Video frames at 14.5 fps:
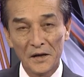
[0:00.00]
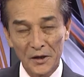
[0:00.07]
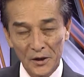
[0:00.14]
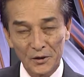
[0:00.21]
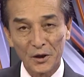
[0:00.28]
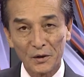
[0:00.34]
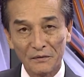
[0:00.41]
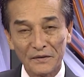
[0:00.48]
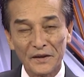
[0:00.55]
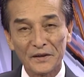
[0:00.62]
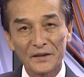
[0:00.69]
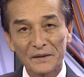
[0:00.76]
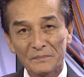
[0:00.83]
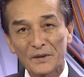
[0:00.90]
Thưa quý vị,
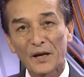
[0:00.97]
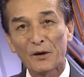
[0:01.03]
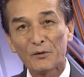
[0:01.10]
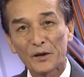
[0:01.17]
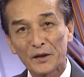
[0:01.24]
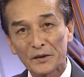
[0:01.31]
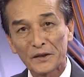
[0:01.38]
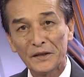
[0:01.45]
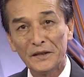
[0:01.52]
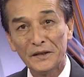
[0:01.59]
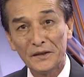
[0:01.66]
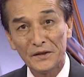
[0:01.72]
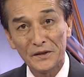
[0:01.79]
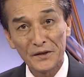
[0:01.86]
tiếp theo là
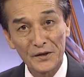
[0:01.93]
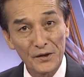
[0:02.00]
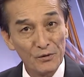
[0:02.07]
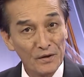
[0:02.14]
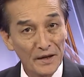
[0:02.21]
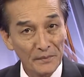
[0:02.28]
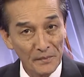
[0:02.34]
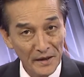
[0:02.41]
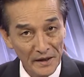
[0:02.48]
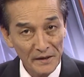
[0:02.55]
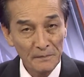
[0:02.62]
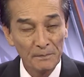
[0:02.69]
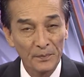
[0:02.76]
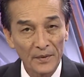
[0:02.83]
tin nhiều người
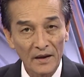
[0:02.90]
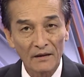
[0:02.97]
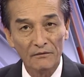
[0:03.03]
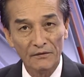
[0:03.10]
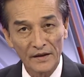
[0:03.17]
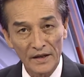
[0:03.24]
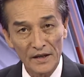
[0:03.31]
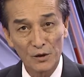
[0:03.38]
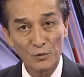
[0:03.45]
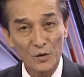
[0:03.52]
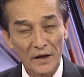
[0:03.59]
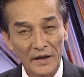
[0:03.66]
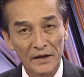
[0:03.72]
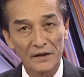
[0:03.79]
Mỹ vì hiếu
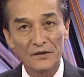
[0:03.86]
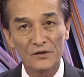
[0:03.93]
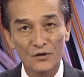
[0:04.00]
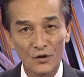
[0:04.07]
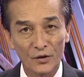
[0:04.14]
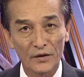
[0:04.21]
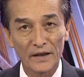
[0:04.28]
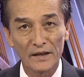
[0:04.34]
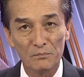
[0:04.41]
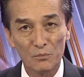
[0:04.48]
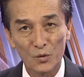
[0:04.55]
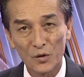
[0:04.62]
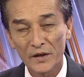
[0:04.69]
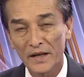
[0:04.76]
kỳ cho nên
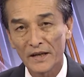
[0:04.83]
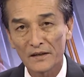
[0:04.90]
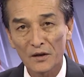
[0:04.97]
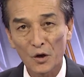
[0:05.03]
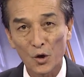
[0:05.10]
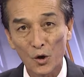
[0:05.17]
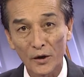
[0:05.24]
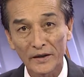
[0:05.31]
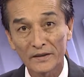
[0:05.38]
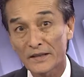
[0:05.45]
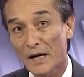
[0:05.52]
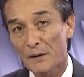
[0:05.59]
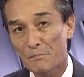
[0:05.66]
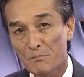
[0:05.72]
muốn đến coi
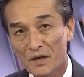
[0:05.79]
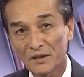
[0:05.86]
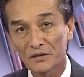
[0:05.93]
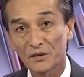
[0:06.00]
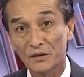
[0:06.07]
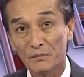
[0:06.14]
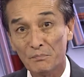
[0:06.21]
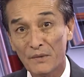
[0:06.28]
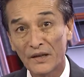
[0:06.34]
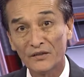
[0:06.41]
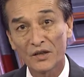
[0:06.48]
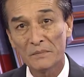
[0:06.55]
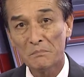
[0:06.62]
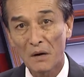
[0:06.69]
8 bức tường biên
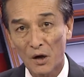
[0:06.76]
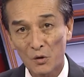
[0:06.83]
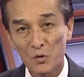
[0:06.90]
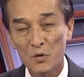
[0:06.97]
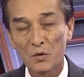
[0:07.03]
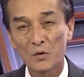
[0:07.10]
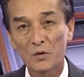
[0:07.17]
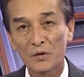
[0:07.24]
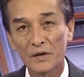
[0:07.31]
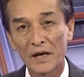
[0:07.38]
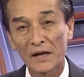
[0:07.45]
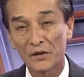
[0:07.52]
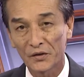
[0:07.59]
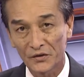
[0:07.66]
giới mẫu
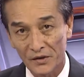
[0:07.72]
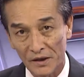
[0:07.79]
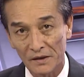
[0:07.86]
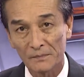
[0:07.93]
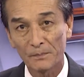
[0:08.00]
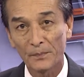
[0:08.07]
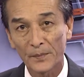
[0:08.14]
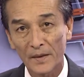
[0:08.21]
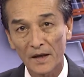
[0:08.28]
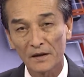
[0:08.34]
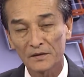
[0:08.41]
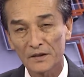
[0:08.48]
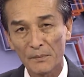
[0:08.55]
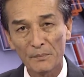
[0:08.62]
đã được dựng ở
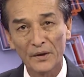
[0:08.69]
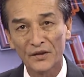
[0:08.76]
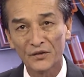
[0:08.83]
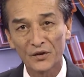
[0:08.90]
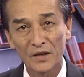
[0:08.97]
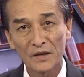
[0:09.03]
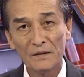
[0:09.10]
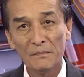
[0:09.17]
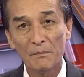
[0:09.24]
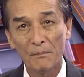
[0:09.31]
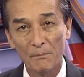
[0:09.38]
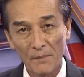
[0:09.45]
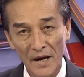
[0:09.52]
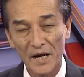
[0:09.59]
tại biên giới
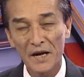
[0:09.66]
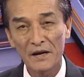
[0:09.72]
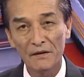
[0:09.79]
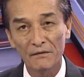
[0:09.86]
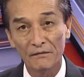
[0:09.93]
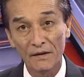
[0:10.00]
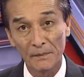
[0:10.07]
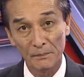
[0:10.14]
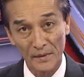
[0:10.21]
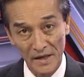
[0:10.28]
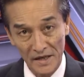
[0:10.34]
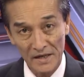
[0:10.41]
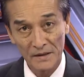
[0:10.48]
Mễ và Mỹ.